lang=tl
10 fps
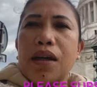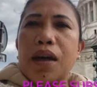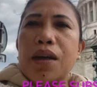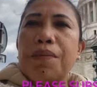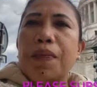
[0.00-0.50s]

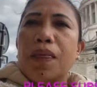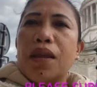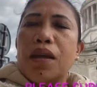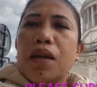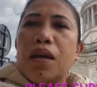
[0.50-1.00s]
ha
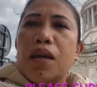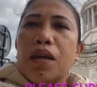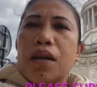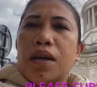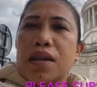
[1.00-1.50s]

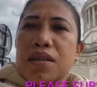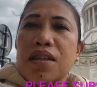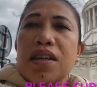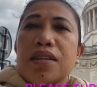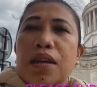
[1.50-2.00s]
uh, kasi
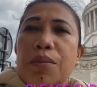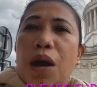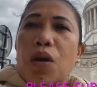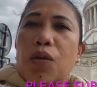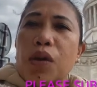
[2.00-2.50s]

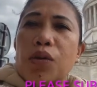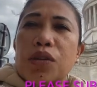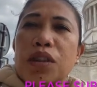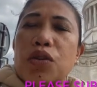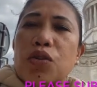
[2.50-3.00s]
nagtrabaho ako
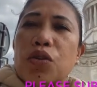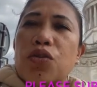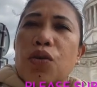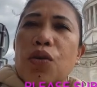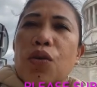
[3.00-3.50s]
dito
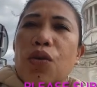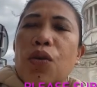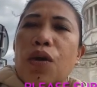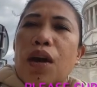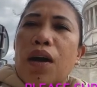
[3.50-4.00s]
so
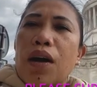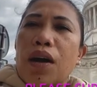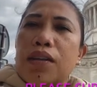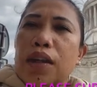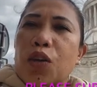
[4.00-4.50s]

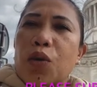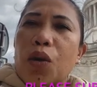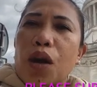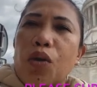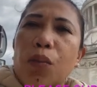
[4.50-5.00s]
ang
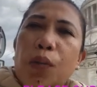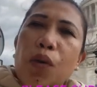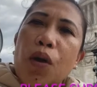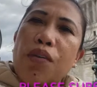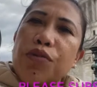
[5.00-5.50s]
nakuha ko
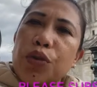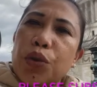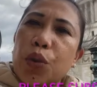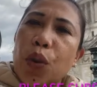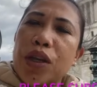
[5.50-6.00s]
po
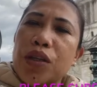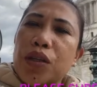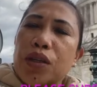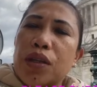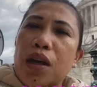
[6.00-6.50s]
after
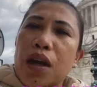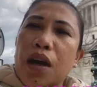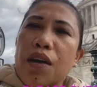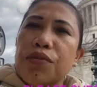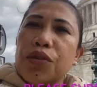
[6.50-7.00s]
one
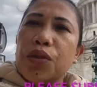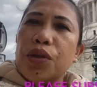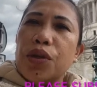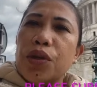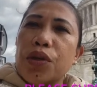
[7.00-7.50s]

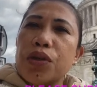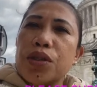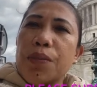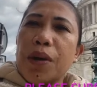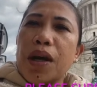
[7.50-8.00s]
after
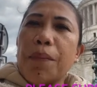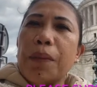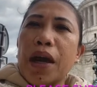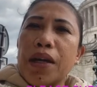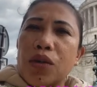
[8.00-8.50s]
sa
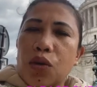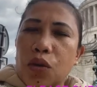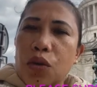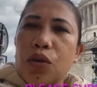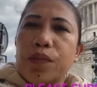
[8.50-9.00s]
pag-apply
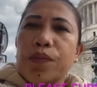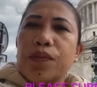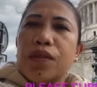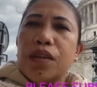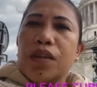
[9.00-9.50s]
ko
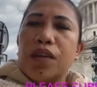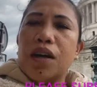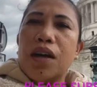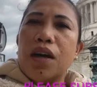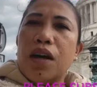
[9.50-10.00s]

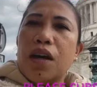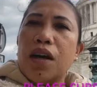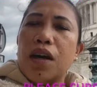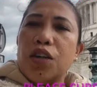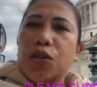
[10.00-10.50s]
uh,
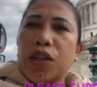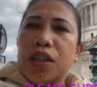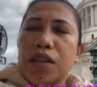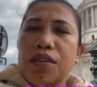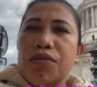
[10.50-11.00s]

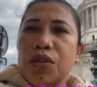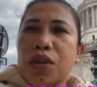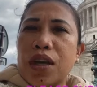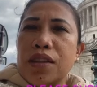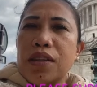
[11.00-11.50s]
anuhin review
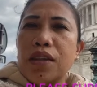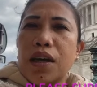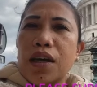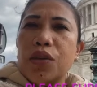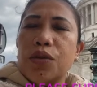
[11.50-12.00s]
natin
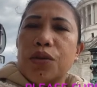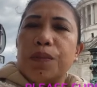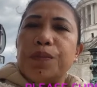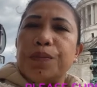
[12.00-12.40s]
ha yung